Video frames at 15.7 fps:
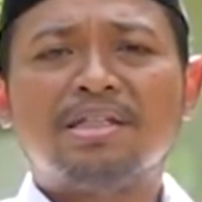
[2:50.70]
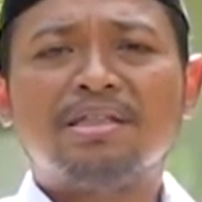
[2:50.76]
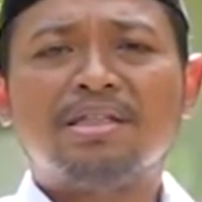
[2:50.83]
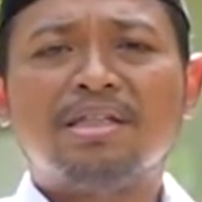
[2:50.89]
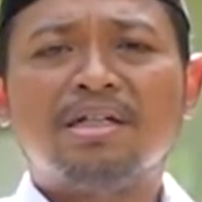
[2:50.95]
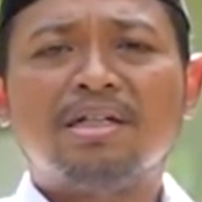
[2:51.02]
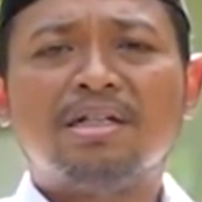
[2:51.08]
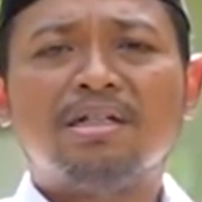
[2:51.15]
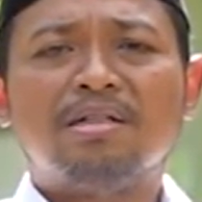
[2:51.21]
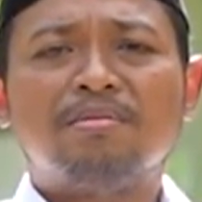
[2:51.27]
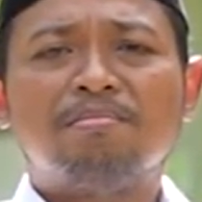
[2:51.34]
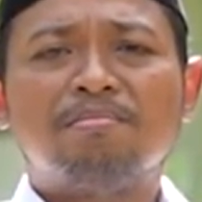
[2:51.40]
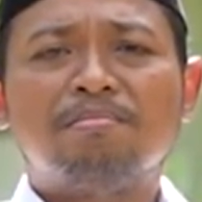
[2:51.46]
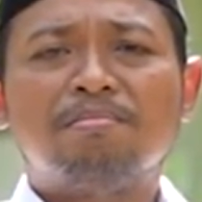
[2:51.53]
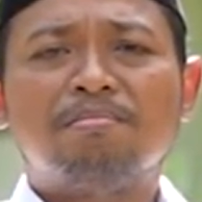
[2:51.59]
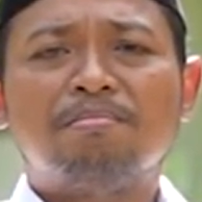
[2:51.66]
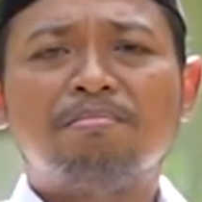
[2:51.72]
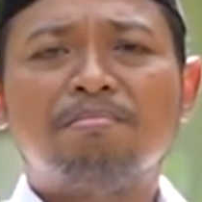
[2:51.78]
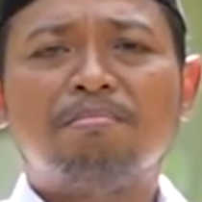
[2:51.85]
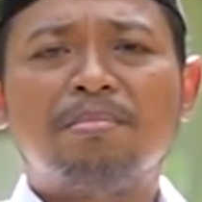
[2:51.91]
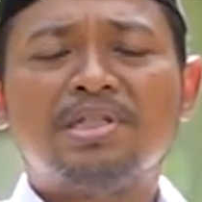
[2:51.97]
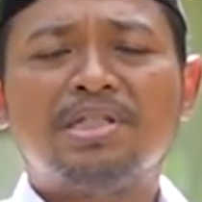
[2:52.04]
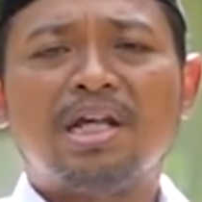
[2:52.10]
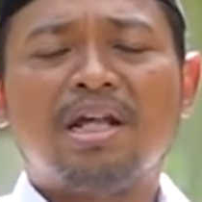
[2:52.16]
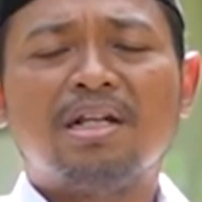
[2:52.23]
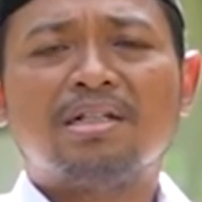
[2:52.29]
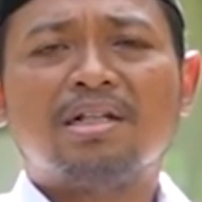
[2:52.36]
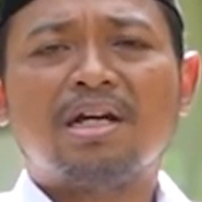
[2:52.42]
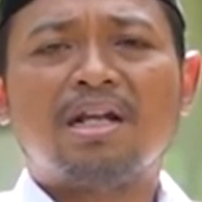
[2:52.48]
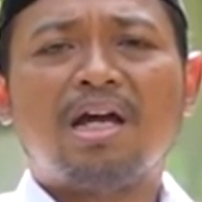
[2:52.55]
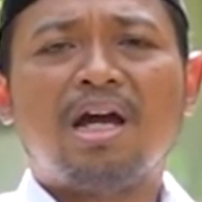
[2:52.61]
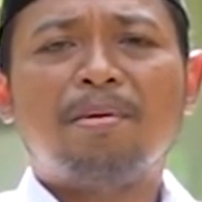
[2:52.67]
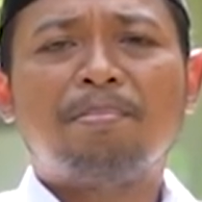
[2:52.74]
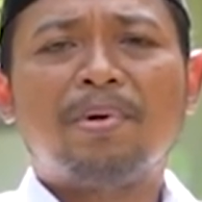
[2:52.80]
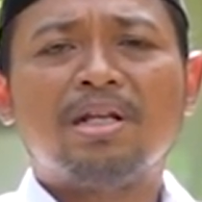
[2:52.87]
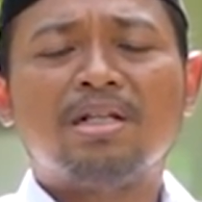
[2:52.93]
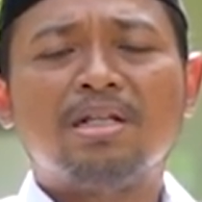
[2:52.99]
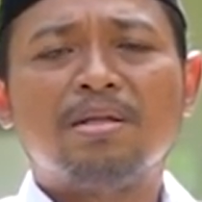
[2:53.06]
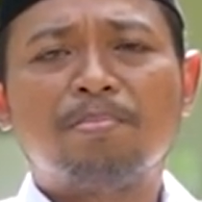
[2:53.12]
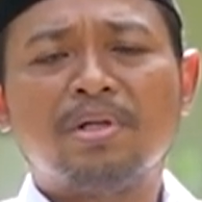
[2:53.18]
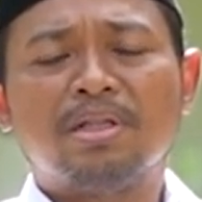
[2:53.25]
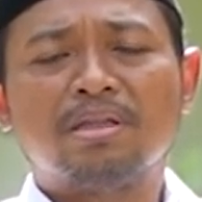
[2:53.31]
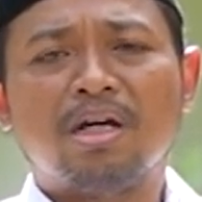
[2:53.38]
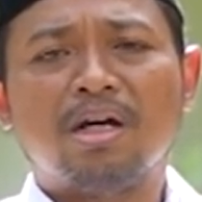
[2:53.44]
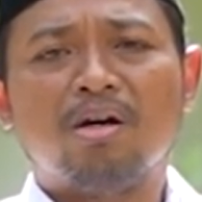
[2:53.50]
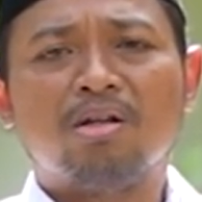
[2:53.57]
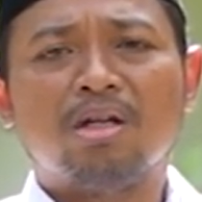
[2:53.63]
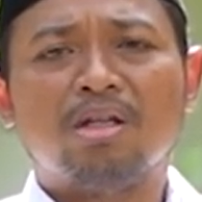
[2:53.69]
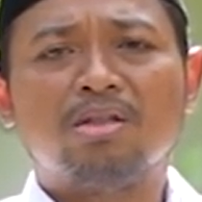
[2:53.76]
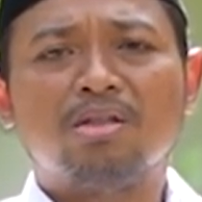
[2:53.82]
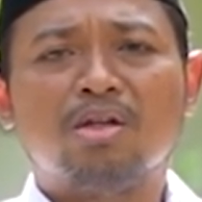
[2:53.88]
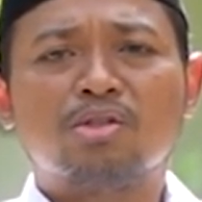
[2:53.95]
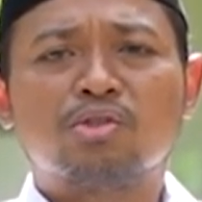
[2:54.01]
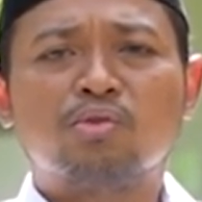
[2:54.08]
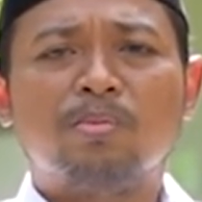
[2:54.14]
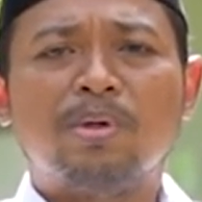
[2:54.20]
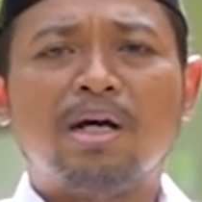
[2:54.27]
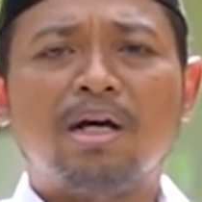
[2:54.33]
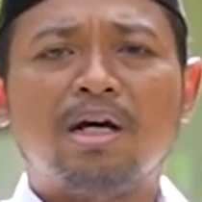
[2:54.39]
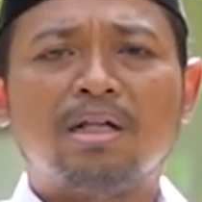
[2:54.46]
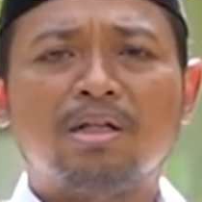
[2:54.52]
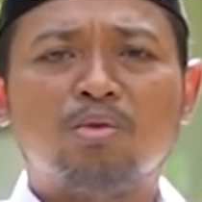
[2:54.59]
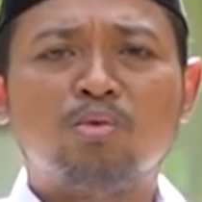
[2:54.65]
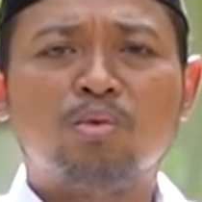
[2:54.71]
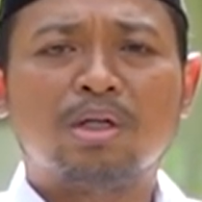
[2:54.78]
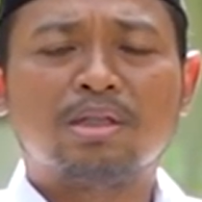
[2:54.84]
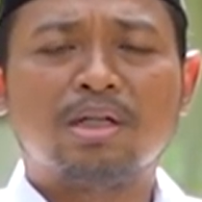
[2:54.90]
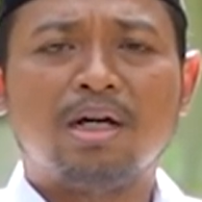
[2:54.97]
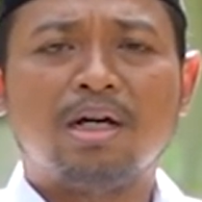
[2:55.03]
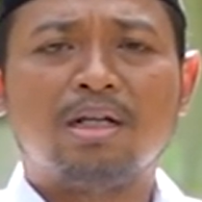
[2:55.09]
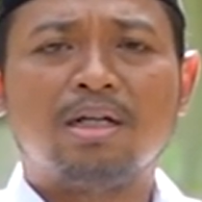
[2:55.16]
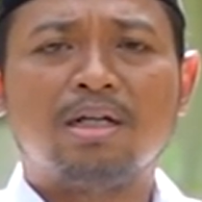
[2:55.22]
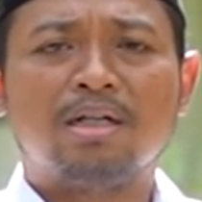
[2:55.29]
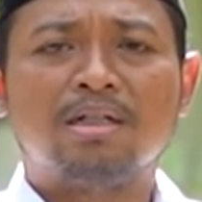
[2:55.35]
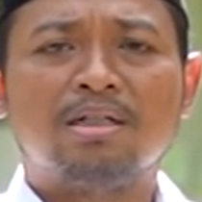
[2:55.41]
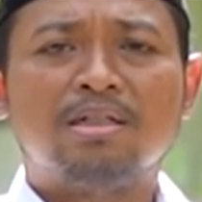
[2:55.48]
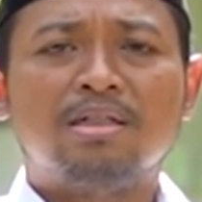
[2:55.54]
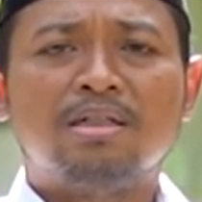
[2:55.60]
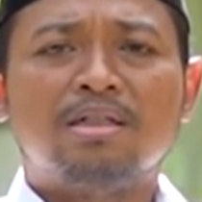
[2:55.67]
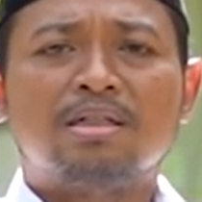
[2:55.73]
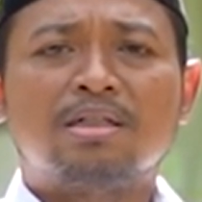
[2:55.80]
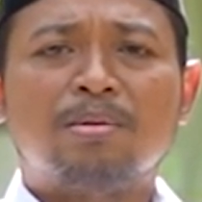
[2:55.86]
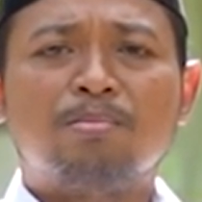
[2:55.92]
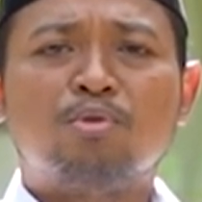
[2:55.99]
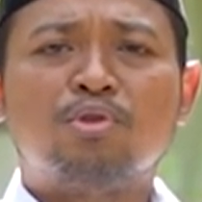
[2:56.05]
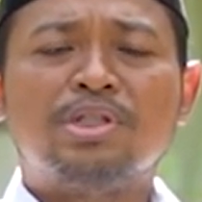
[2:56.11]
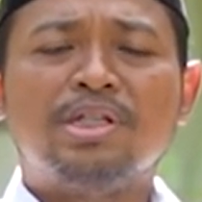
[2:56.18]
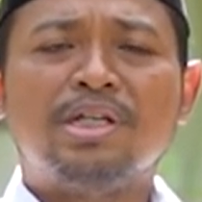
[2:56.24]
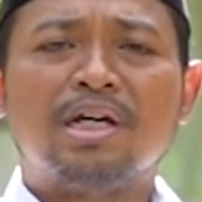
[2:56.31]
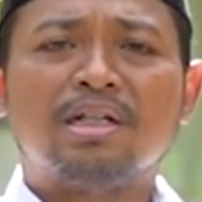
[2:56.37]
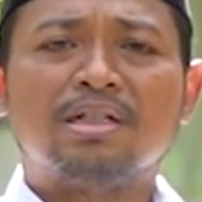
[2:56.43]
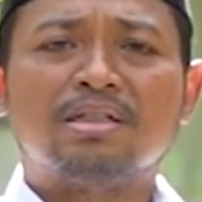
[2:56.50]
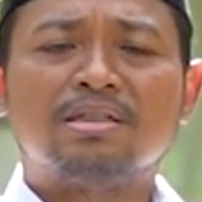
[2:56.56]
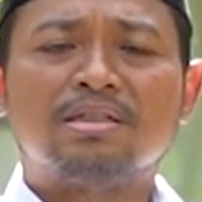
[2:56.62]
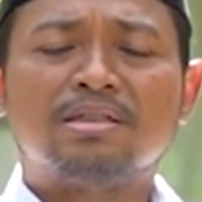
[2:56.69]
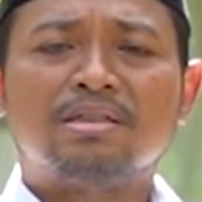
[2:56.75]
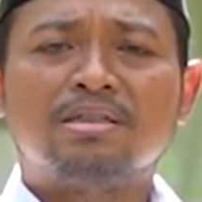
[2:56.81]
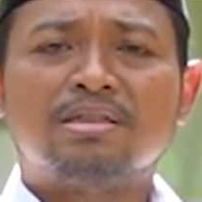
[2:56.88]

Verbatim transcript: kita menjalankan apa yang diperintah oleh Allah Subhanahu wa taala kemudian